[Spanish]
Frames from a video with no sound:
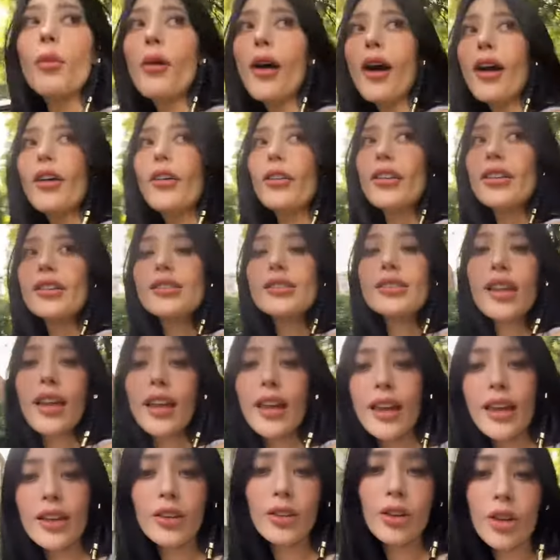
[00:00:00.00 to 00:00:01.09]
acomoda donde
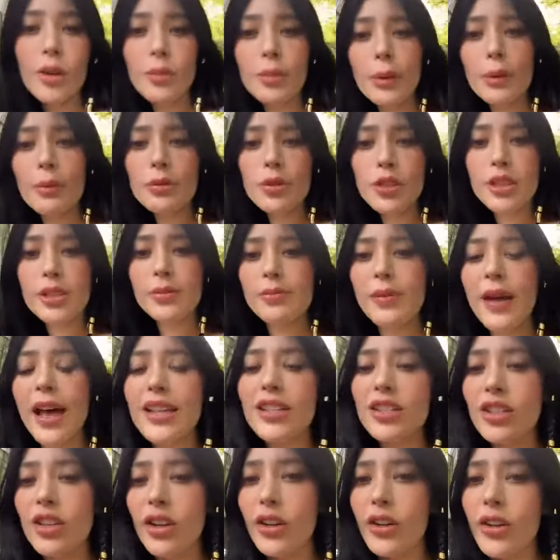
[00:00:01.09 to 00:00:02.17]
sea. No ocupa mucho
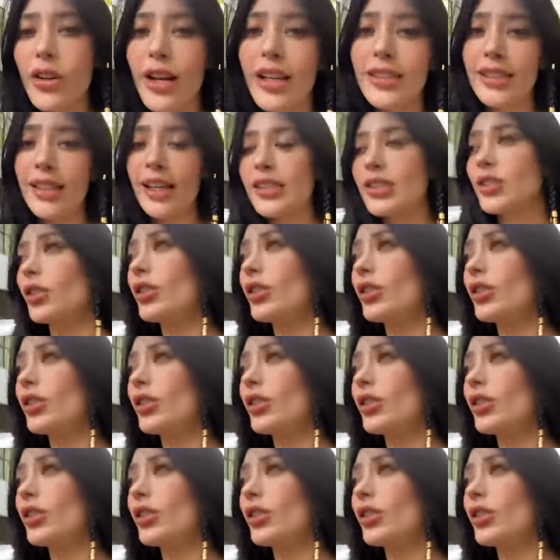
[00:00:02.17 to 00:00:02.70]
espacio. No gasta